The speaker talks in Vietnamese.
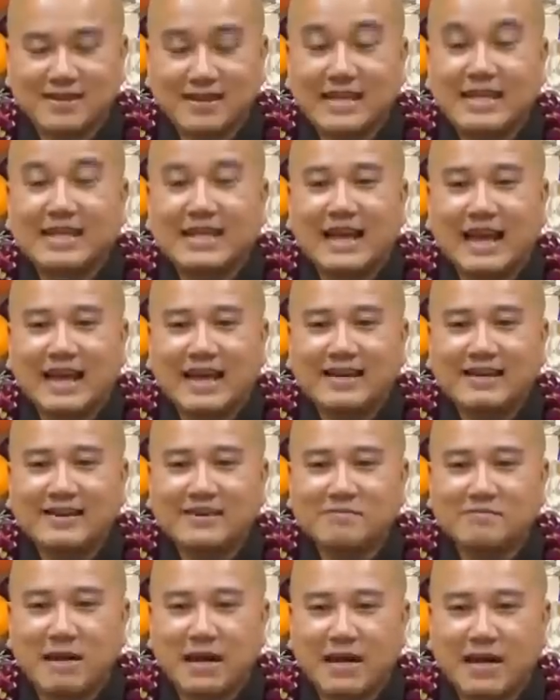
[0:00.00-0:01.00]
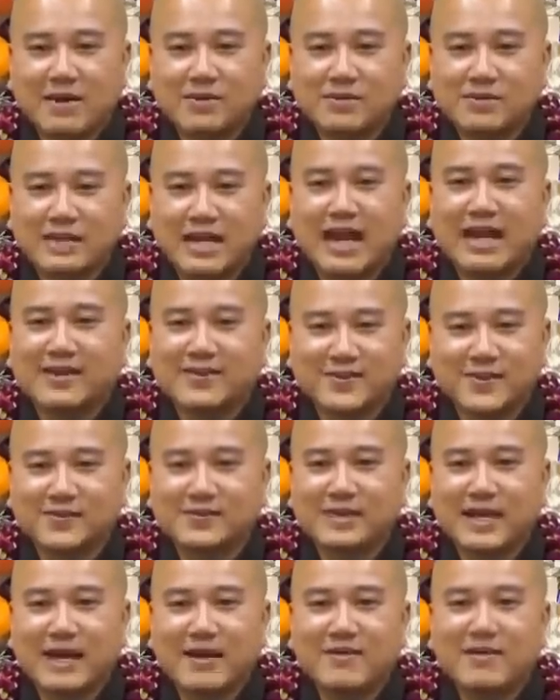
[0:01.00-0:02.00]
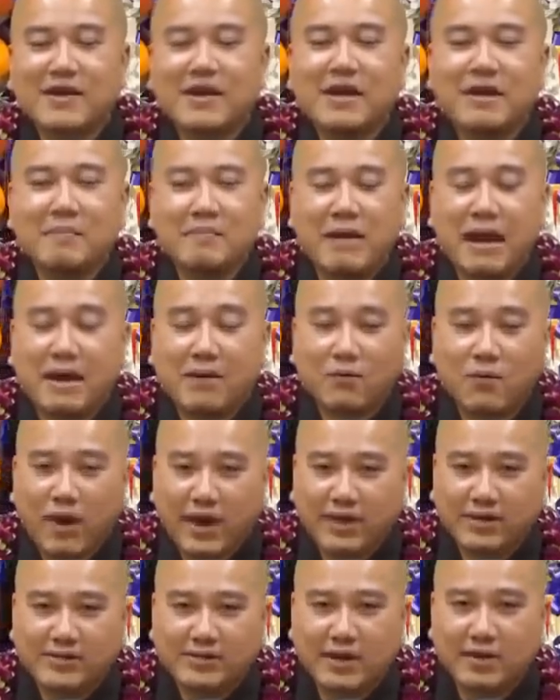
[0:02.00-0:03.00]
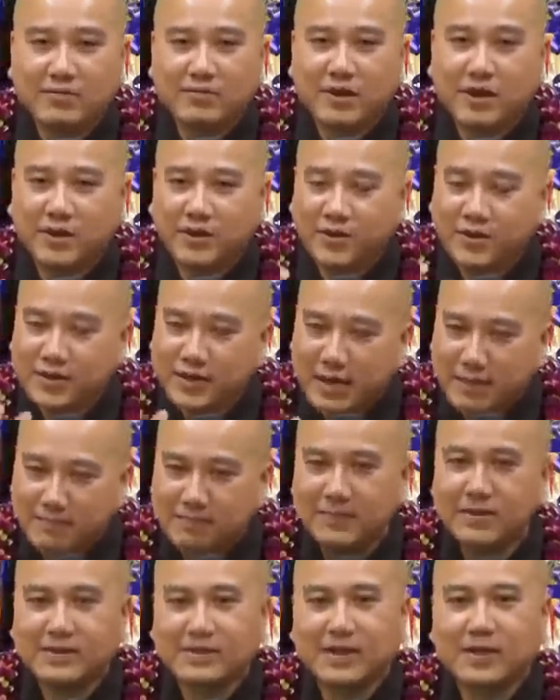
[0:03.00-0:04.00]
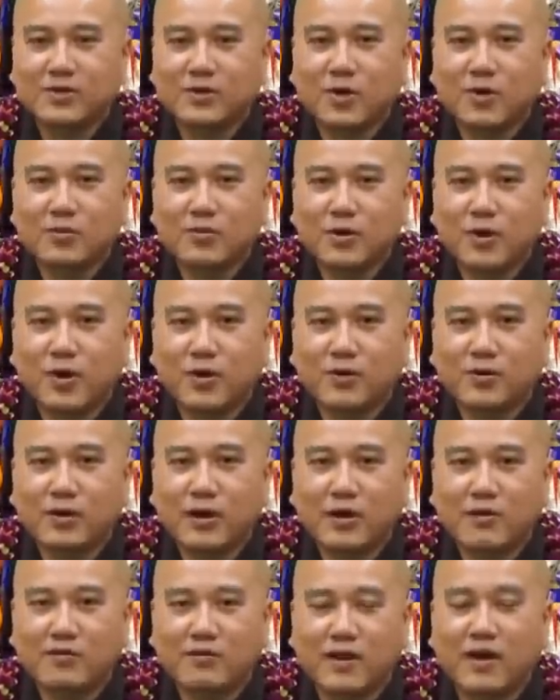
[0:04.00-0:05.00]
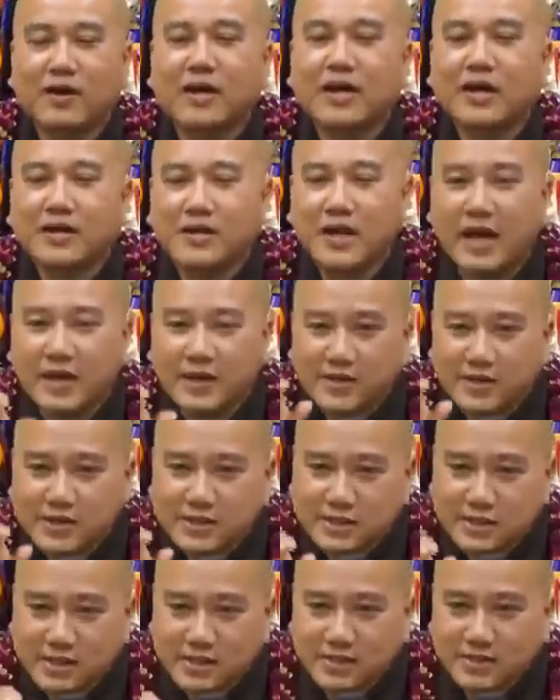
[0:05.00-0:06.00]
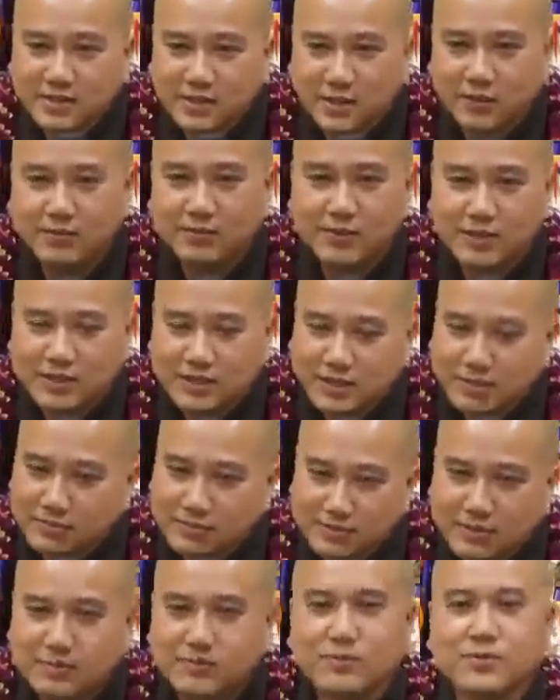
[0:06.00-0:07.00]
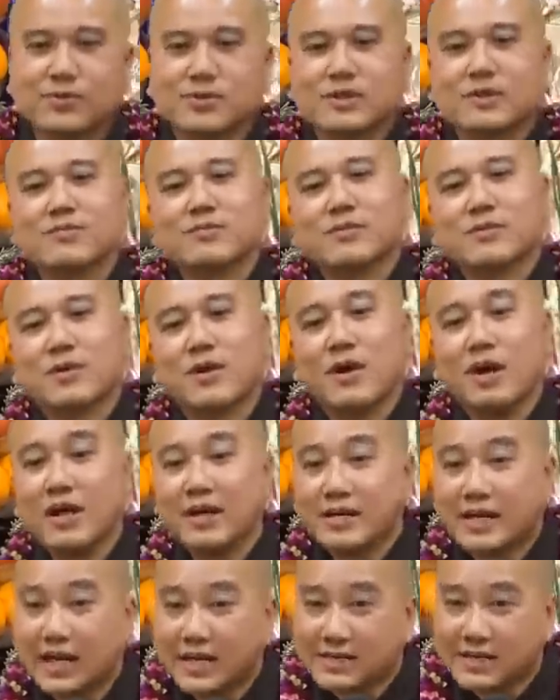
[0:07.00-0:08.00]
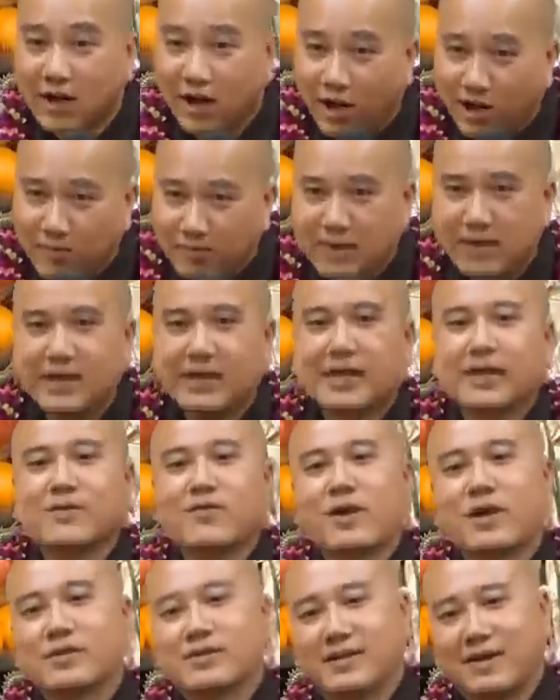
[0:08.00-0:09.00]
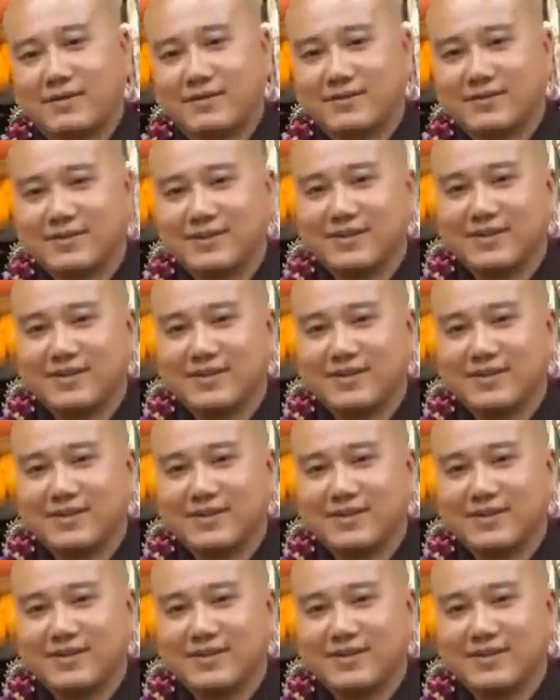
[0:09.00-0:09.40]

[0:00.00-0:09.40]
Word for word: nghi lễ, mặc áo tràng tôn giáo, mà quan trọng là nó nắm được cái cốt lõi của đạo Phật để nó ứng dụng, nó sống trong cuộc sống của nó. Cái đó mới là cái quan trọng.